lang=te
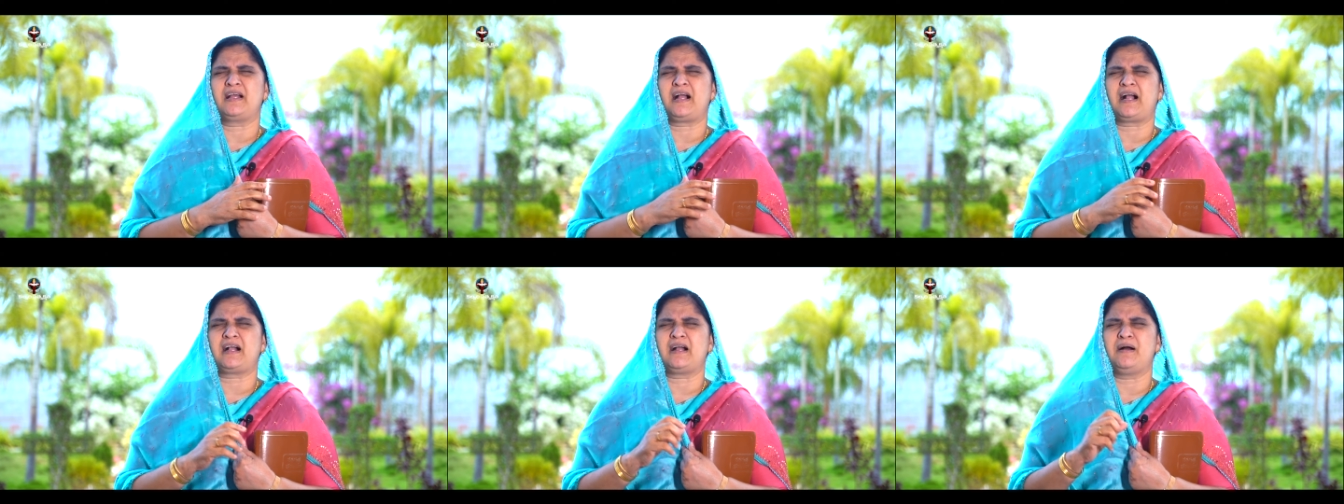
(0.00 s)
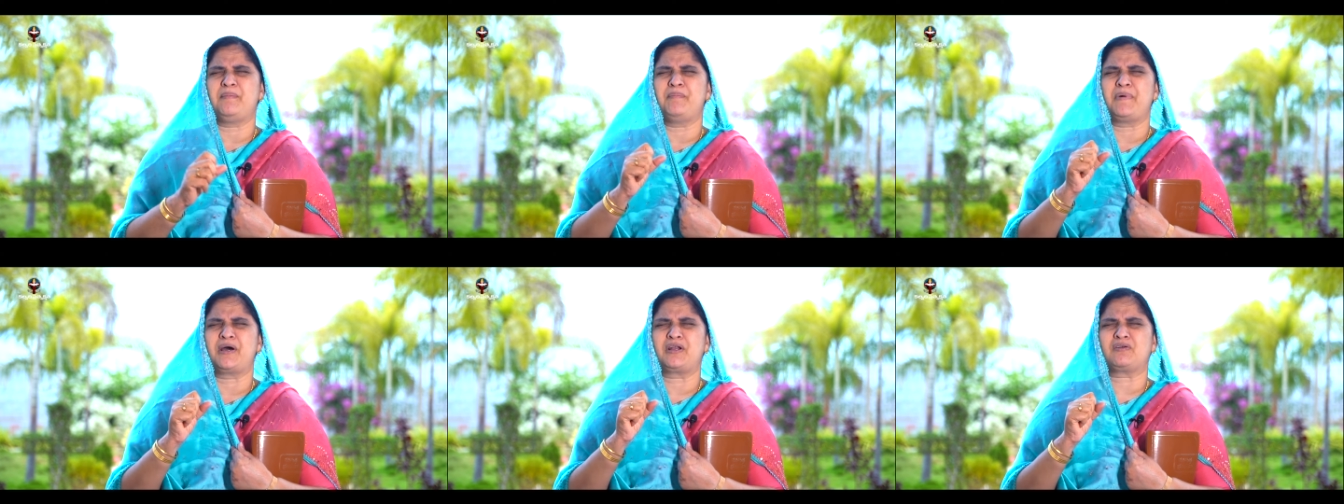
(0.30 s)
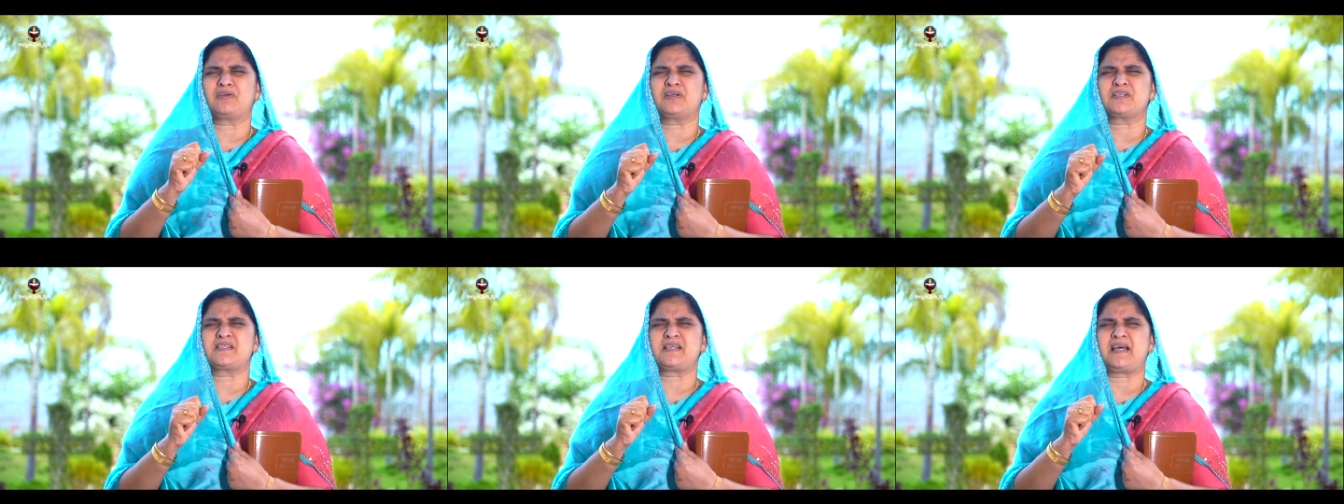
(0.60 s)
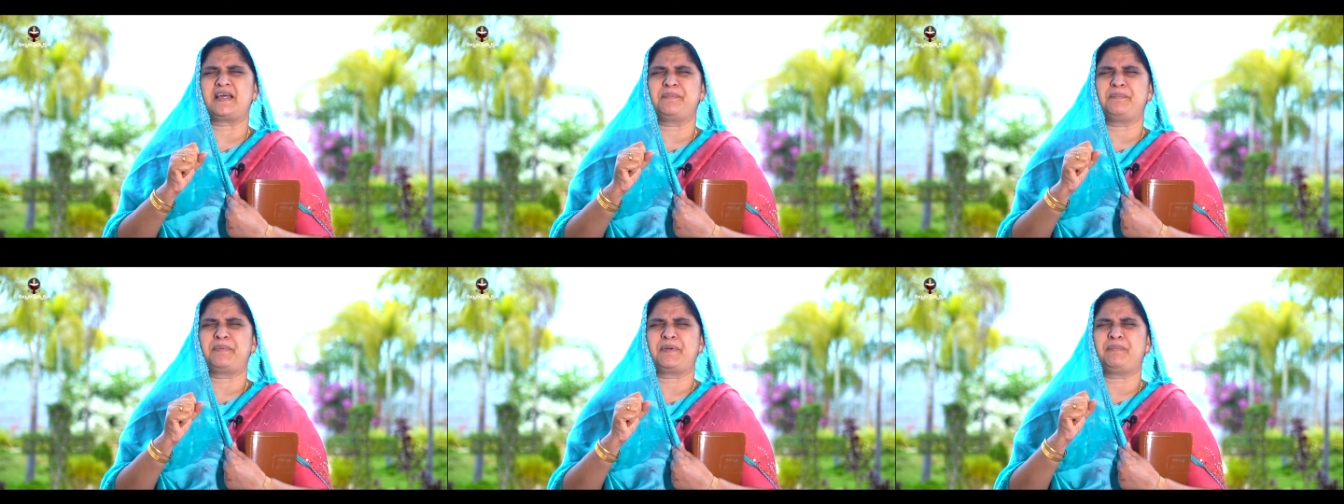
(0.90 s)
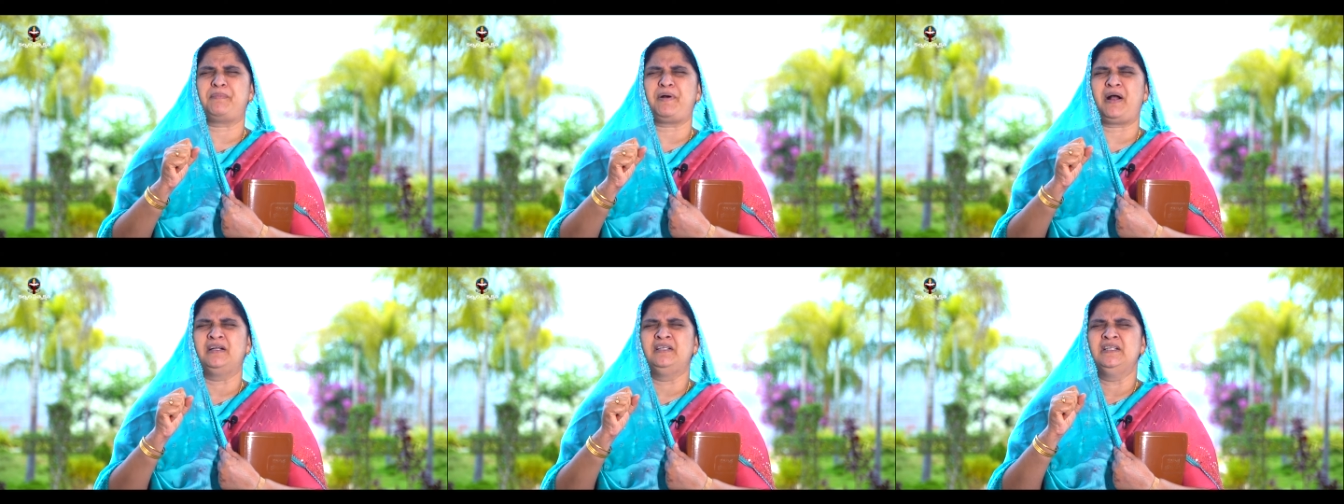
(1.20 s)
గాక మరొకసారి
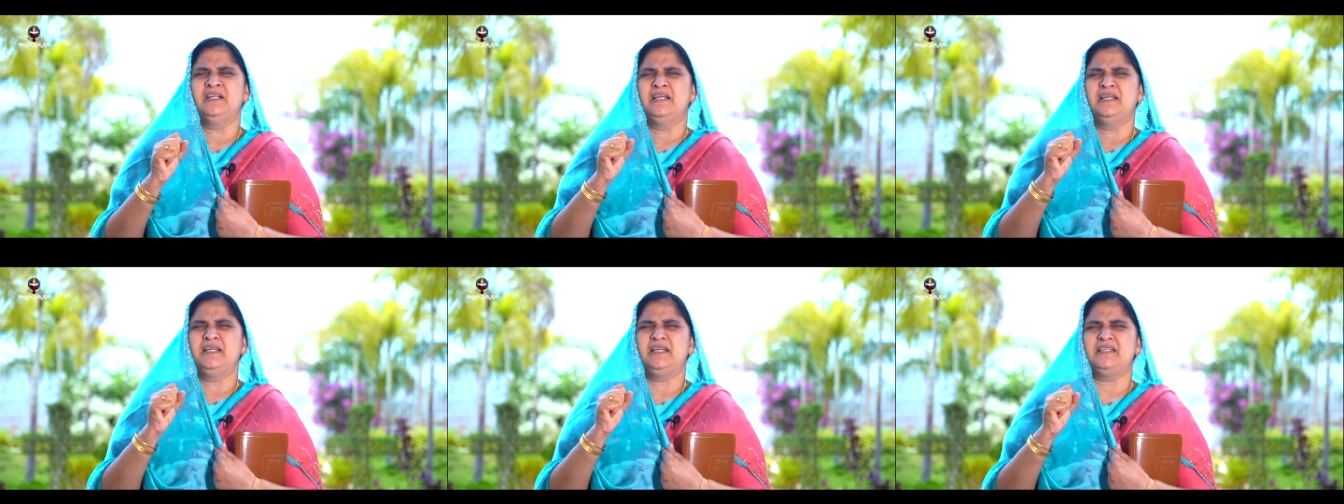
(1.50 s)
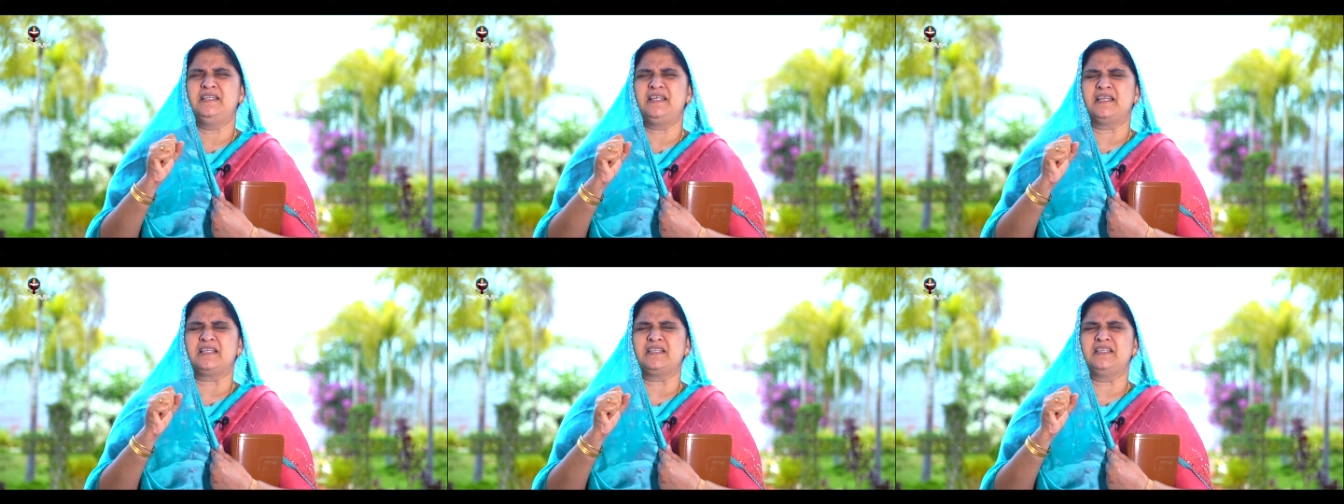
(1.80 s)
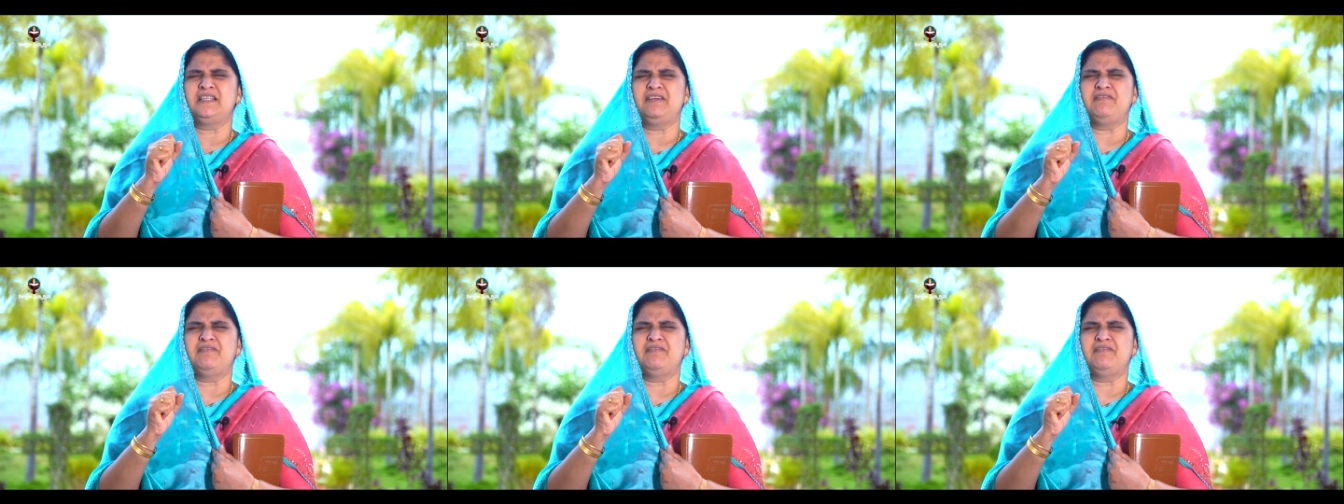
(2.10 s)
ప్రభా ఈ దిన